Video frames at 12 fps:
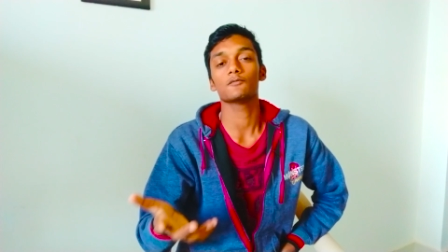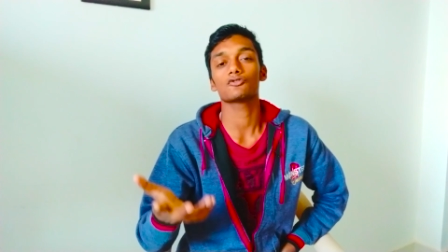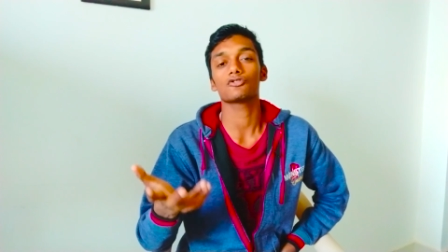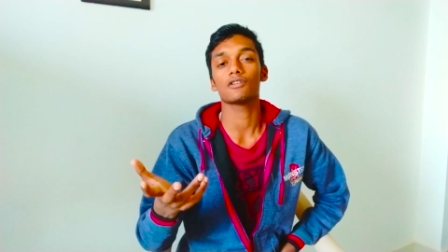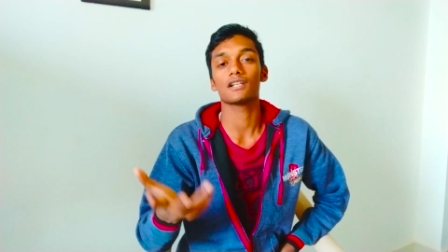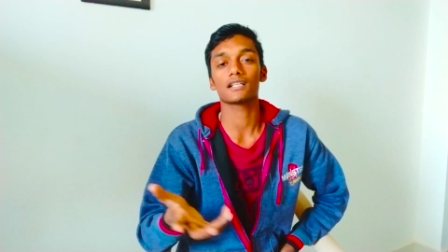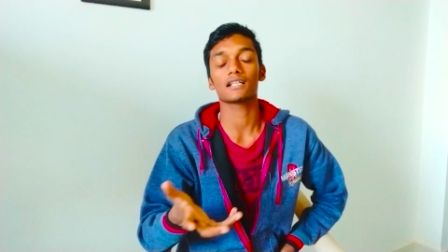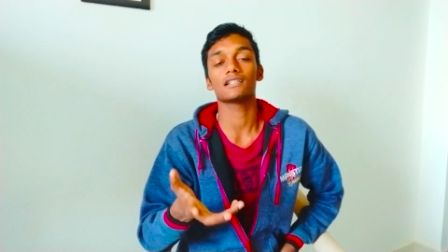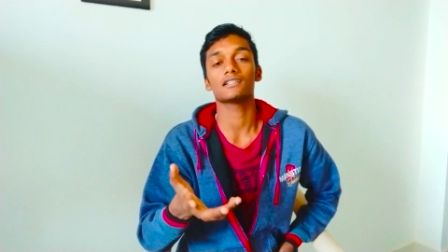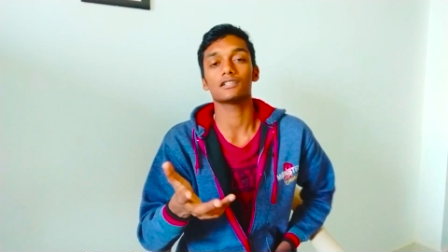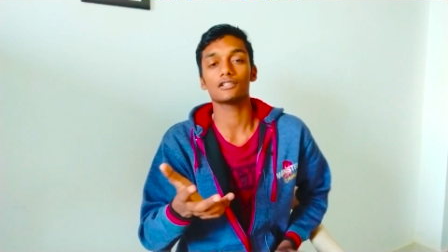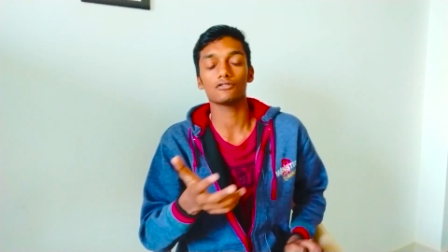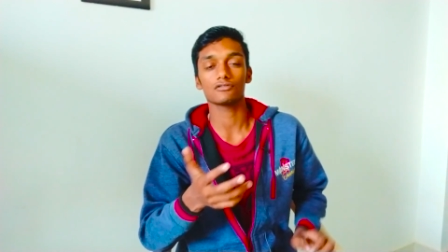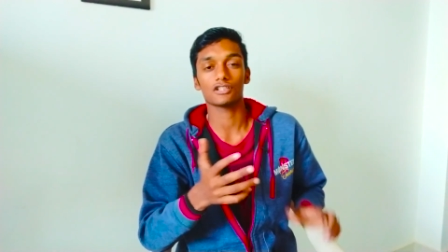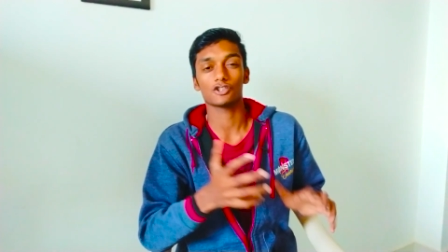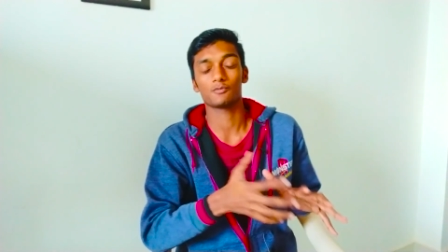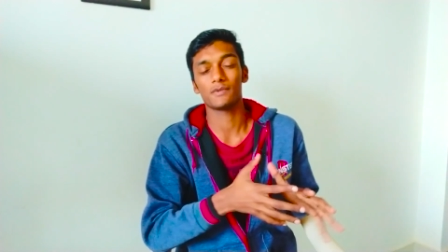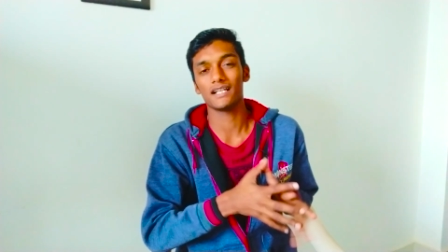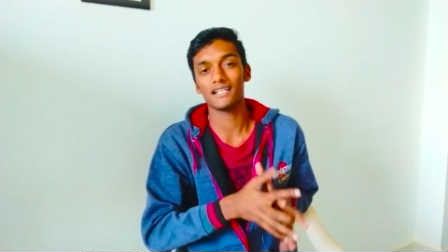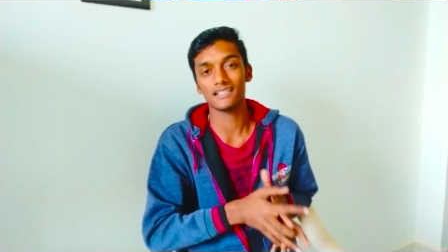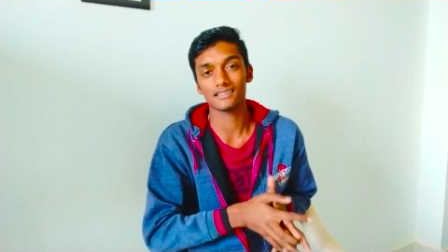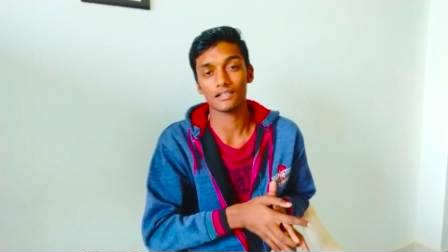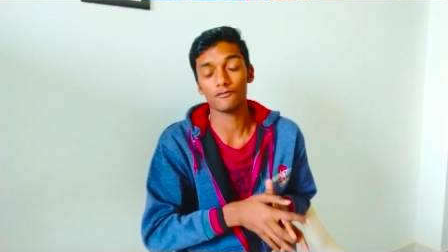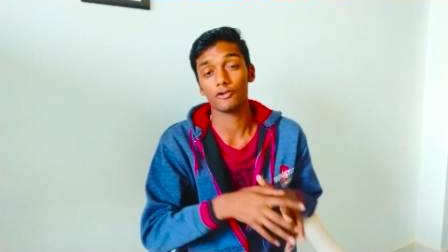में उसको लटका देते तो सस्पेंडेड
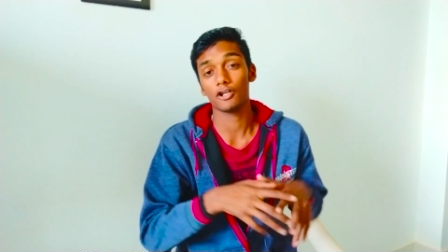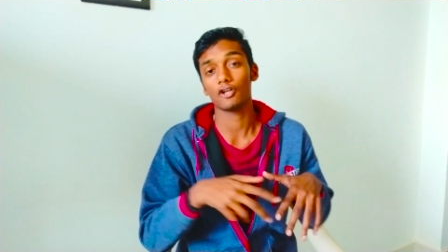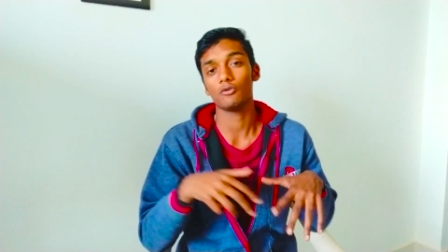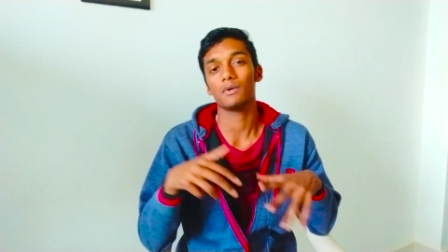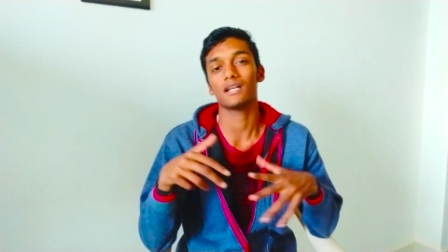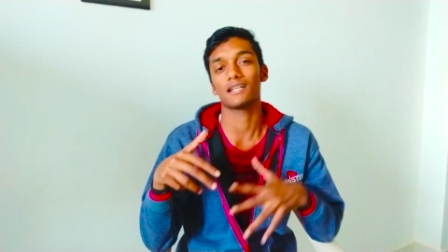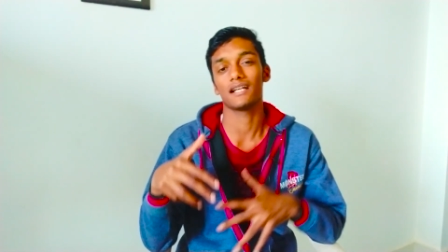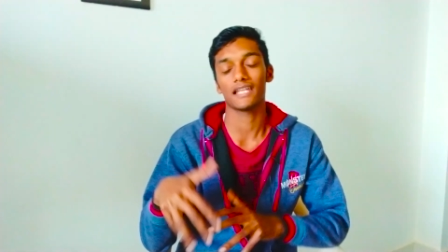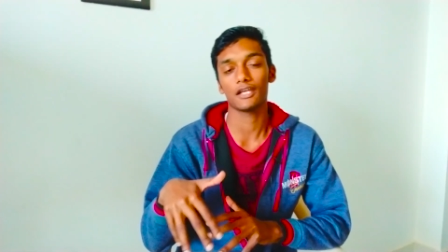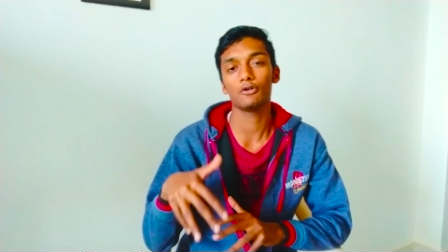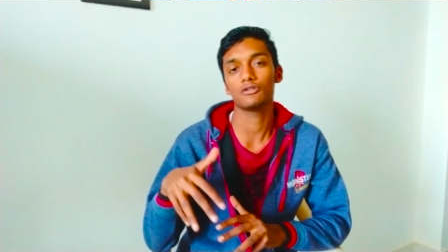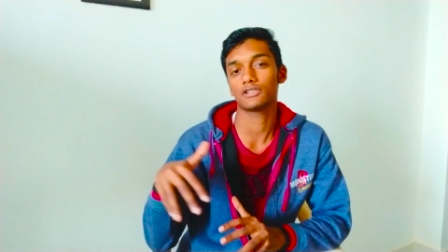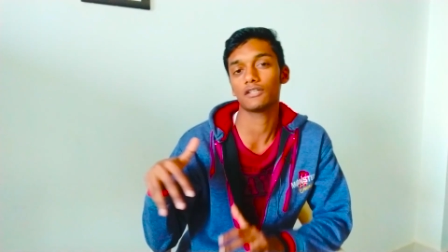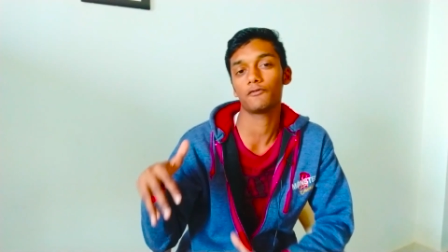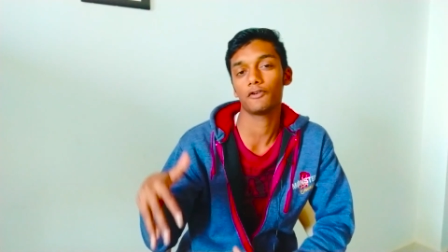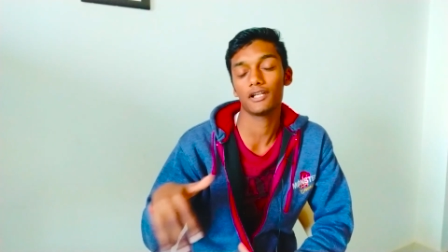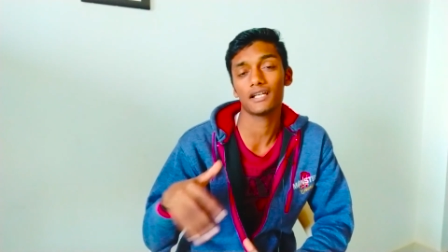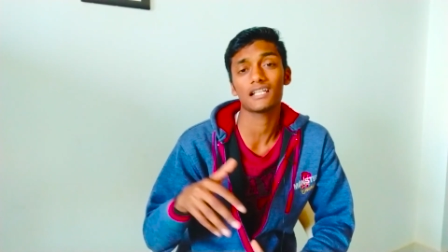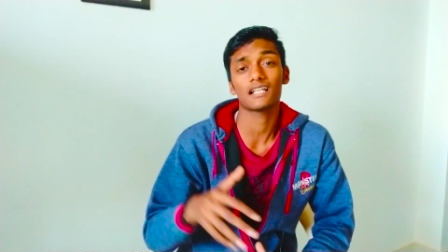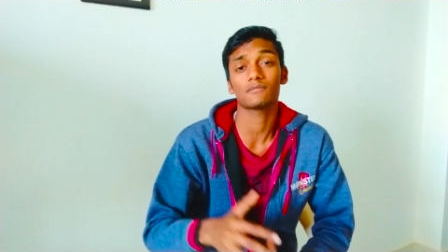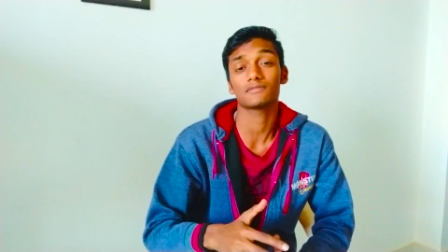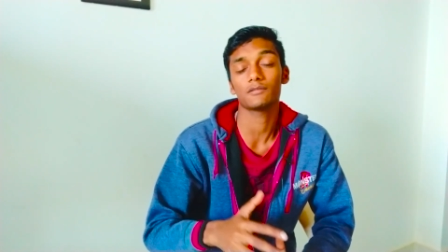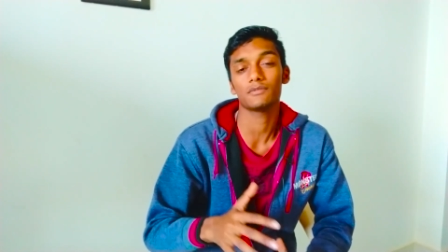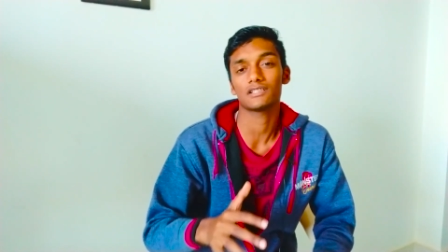इसके फोल्डिंग में एक लटकी हुई इसके फोल्डिंग के
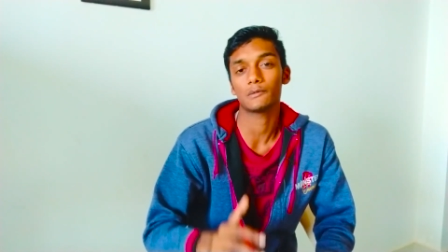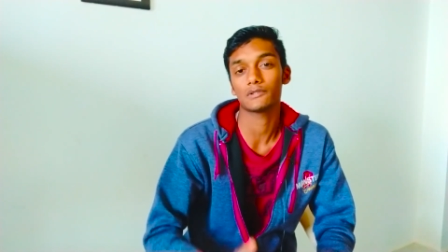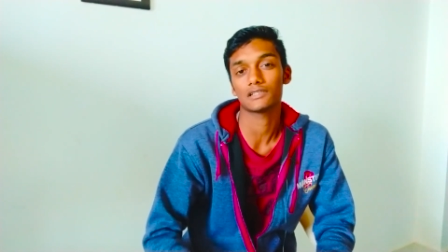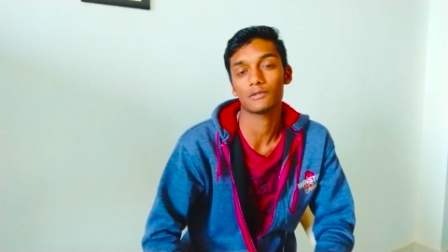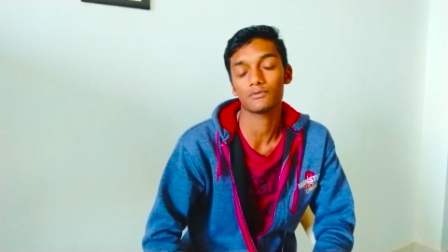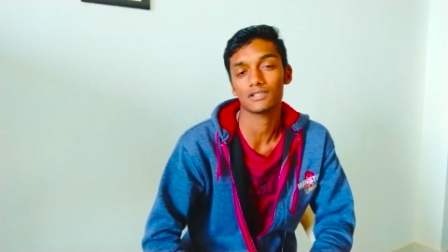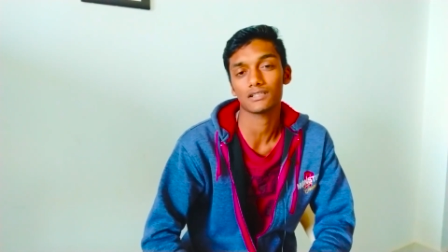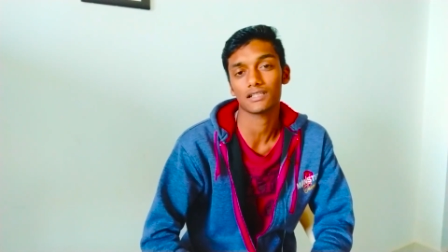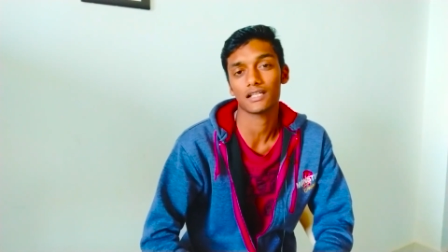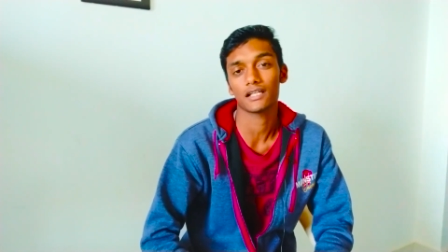नाम से भी समझ सकते